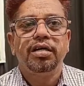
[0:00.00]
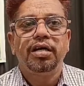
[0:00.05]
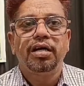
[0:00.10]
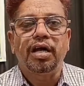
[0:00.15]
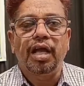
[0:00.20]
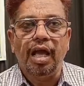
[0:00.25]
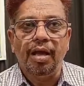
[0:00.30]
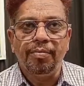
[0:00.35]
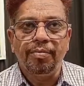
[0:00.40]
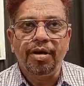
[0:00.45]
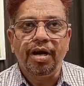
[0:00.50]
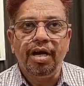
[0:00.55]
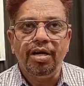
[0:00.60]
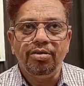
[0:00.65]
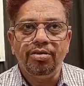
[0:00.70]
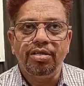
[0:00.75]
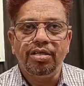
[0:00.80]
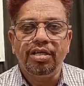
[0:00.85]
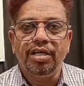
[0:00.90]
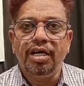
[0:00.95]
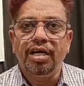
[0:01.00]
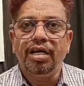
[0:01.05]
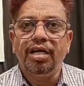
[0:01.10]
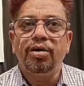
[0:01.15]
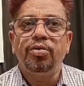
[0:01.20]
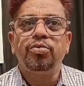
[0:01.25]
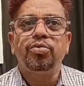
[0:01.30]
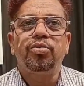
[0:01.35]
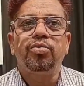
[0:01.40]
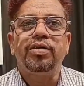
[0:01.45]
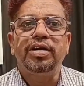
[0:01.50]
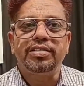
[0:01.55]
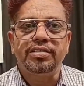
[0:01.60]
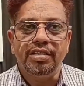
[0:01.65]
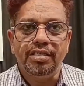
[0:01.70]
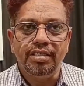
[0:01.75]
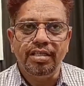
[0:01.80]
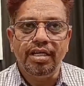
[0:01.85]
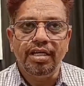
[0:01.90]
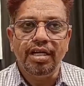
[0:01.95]
कैंप का आयोजन किया गया उनको
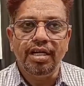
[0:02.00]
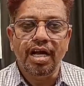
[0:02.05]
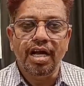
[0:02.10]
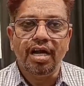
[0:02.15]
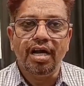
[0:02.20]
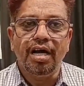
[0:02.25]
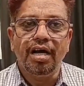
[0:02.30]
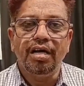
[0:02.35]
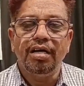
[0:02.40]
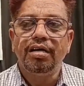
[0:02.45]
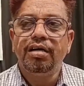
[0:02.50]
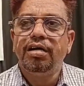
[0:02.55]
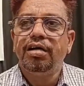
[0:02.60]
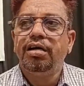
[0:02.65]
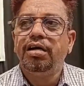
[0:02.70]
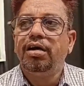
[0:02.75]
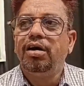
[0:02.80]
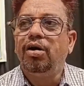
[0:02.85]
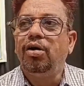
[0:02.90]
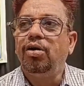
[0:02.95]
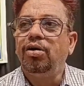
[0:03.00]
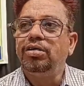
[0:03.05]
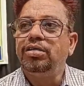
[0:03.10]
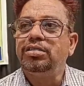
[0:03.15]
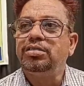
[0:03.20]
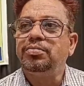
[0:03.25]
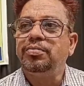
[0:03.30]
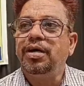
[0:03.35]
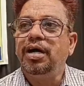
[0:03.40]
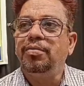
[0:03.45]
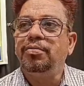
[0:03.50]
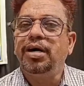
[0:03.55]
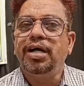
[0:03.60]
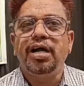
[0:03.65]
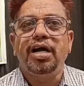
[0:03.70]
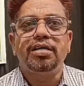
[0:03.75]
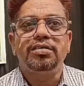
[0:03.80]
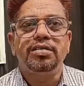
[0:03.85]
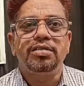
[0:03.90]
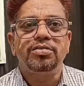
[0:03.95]
वैक्सीन दिया जाएगा और जिसमें हमारे
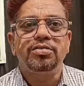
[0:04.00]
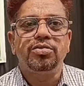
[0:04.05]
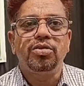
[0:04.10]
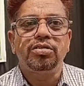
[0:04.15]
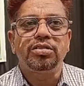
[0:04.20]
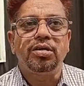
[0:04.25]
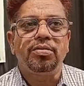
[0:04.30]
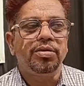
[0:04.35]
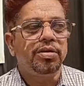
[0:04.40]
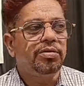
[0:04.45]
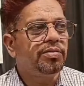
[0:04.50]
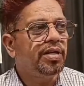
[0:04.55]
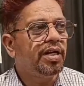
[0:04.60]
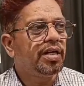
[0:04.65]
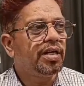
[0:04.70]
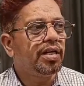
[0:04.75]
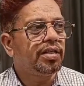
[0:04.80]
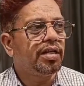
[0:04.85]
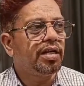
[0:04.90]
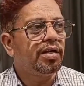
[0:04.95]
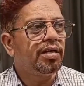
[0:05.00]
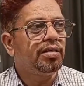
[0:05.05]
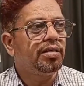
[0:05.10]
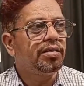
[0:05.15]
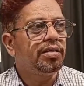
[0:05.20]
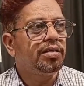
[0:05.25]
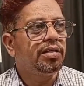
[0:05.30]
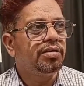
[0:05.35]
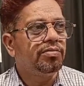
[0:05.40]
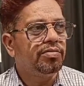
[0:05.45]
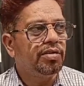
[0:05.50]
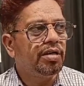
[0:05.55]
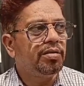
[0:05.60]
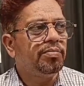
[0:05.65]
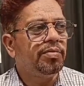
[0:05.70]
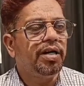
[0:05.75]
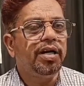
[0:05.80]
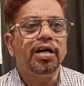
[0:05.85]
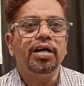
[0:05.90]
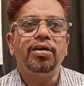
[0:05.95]
आसनसोल सब डिवीज़न के तरह डिवीज़न
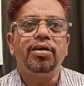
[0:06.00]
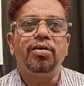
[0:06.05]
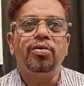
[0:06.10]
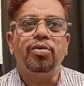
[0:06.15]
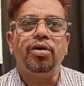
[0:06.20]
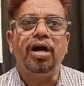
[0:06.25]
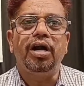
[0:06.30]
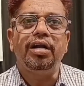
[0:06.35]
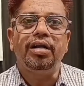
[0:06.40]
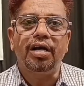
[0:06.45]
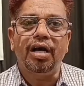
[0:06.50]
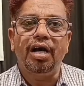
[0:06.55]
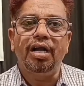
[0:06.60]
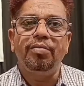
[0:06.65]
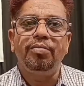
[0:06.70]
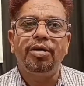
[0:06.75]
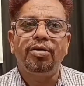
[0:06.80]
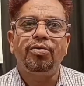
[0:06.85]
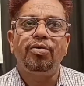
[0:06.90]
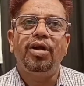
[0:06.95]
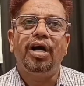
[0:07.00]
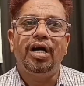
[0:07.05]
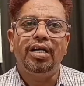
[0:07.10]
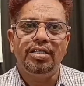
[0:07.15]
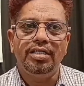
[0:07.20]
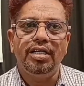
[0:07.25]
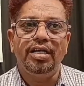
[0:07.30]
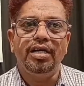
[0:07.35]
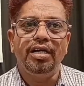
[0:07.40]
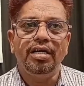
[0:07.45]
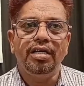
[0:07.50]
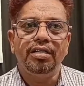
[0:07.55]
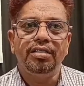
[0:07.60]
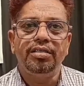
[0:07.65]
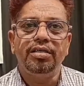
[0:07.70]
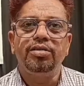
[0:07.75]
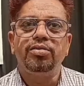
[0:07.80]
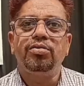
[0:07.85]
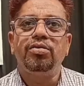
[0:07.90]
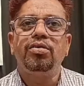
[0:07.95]
में अंठानवे कुल हाजी हैं
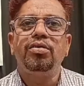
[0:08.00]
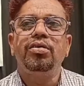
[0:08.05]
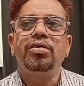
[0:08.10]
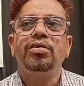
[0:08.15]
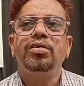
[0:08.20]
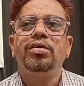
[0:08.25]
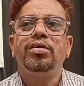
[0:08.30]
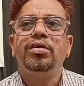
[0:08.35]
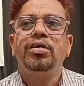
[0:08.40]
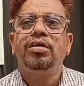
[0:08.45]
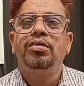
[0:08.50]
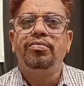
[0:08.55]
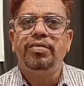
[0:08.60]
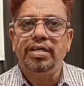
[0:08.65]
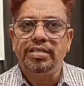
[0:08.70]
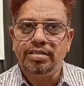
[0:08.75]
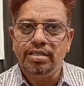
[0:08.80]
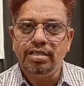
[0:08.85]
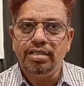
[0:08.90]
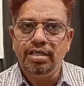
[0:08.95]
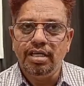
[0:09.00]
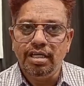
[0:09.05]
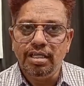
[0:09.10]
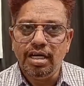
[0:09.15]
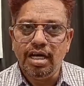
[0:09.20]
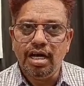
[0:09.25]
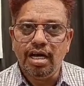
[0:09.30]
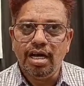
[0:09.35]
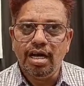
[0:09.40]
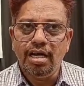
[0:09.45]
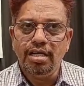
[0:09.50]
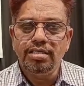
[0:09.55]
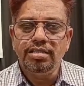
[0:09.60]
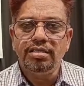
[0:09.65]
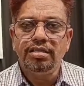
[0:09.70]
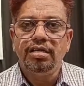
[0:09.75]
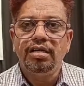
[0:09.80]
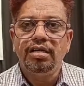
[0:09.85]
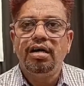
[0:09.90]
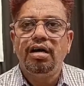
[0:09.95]
जिनको वैक्सीन दिया जाएगा आज
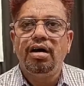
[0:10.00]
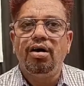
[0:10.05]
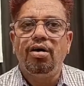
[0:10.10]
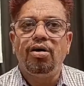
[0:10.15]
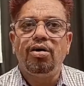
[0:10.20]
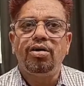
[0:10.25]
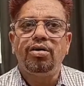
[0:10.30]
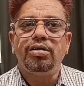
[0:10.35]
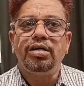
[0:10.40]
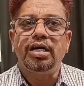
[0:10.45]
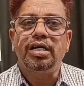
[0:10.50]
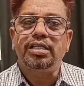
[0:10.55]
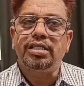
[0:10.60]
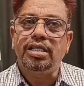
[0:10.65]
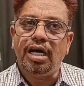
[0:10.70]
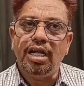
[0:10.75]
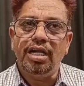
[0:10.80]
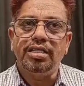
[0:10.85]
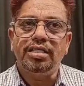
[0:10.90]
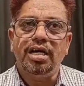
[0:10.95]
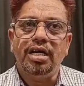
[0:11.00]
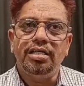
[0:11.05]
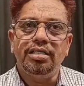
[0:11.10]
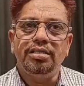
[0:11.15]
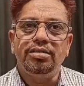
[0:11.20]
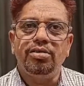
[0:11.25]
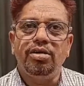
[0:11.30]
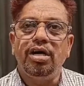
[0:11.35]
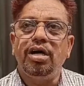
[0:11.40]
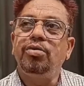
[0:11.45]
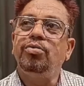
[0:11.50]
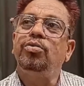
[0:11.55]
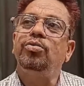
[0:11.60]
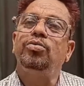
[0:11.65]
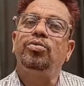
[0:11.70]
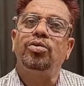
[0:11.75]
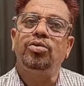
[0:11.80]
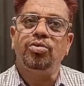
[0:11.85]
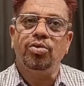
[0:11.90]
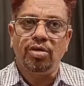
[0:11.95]
और इकतालीस हाजी जो है वो
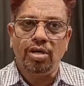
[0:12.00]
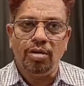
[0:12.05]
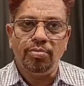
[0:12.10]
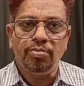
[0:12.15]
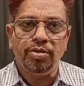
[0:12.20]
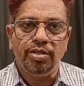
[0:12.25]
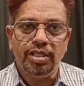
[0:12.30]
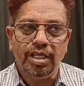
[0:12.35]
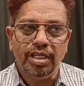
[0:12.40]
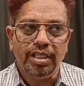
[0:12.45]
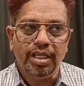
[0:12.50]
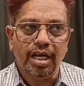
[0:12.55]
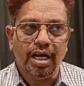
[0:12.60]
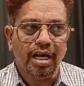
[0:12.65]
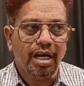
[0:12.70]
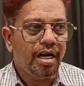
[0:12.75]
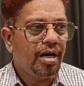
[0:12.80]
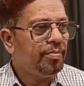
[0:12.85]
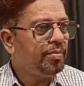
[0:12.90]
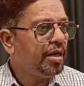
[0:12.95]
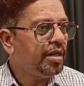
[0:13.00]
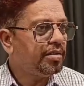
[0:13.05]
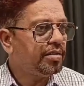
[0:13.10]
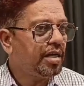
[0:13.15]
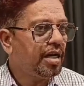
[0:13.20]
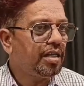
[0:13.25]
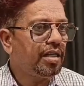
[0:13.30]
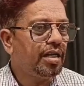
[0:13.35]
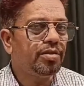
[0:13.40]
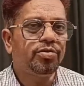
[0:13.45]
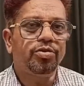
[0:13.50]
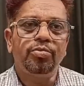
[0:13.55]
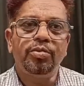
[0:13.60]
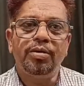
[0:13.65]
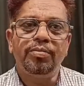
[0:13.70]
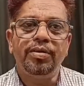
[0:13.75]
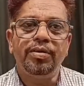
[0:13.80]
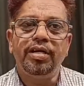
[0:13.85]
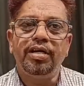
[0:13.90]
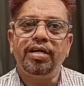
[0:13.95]
उनको दुर्गापुर दिया जाएगा हमारे साथ सुबह
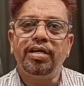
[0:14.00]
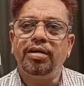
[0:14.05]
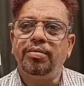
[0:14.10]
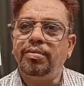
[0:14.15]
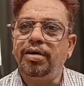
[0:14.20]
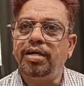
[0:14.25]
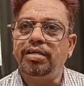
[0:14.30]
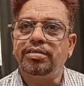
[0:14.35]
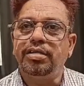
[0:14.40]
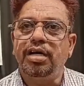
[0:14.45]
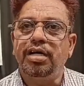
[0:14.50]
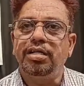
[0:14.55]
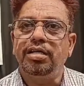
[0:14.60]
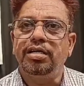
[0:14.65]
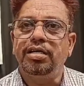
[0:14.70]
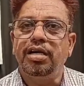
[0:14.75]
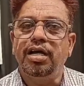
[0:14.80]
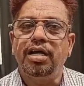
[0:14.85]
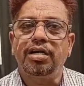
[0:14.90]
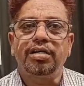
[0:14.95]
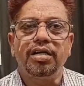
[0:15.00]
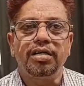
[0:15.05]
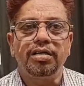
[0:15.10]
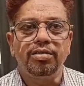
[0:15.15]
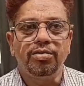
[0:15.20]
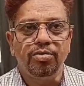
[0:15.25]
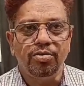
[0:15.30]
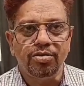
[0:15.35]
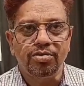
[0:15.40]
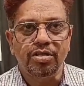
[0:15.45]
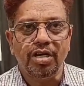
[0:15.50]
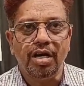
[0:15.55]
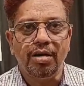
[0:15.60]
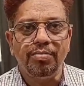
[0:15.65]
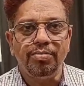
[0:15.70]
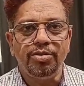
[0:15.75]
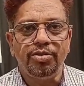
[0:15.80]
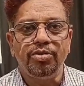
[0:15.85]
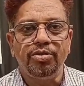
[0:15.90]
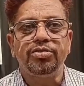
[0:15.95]
में हमारे साथ डॉक्टर यूनुस
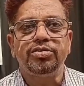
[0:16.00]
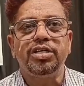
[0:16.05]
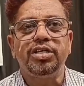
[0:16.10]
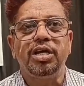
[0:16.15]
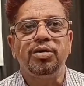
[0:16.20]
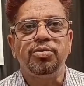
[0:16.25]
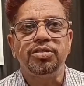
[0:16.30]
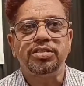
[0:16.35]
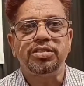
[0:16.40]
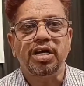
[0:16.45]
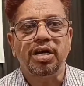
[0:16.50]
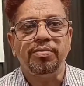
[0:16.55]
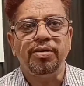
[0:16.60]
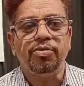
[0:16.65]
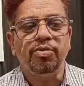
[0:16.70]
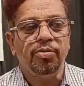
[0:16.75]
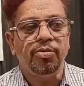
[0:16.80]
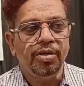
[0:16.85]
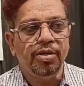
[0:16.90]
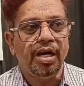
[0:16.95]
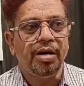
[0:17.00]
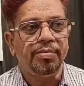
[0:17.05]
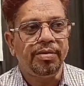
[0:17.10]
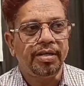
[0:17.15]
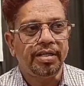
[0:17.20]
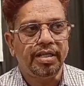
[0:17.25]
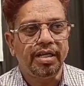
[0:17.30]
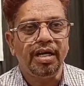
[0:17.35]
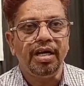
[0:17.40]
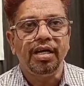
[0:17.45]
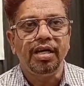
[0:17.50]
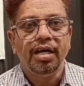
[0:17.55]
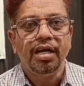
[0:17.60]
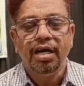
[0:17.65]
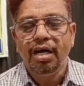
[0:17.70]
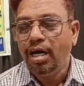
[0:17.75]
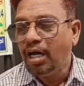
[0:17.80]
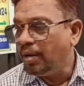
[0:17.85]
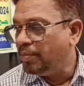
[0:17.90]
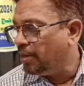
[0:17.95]
साहब जो सी साहब हैं वो भी यहाँ पर थे
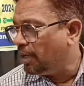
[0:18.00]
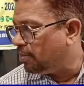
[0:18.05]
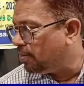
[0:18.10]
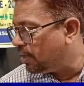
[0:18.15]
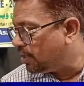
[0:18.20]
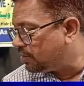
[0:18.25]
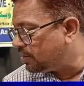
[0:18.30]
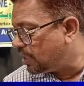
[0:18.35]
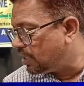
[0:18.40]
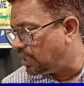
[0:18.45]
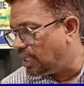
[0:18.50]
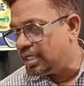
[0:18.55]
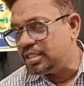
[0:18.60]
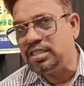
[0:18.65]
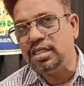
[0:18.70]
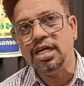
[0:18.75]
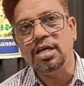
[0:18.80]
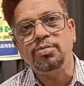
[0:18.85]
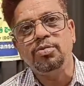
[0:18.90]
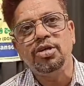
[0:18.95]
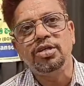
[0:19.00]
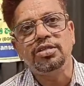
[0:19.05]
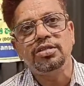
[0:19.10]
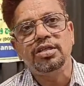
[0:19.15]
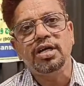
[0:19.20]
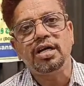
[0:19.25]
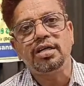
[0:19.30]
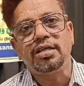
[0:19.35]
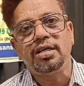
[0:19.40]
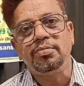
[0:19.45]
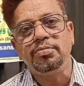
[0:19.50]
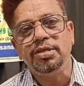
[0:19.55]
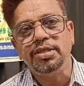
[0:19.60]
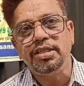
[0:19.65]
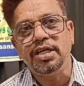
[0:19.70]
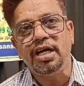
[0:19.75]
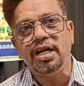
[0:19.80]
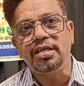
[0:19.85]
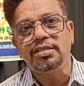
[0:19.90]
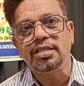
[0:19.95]
अभी हमारे साथ ए सी डॉक्टर बी
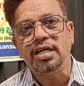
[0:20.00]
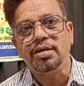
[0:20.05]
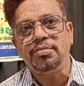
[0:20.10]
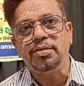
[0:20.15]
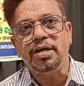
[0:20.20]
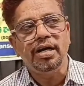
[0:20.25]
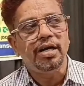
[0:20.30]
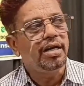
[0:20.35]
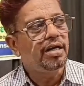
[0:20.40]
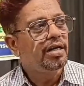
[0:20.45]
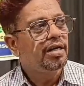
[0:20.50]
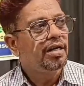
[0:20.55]
जाना साहब हैं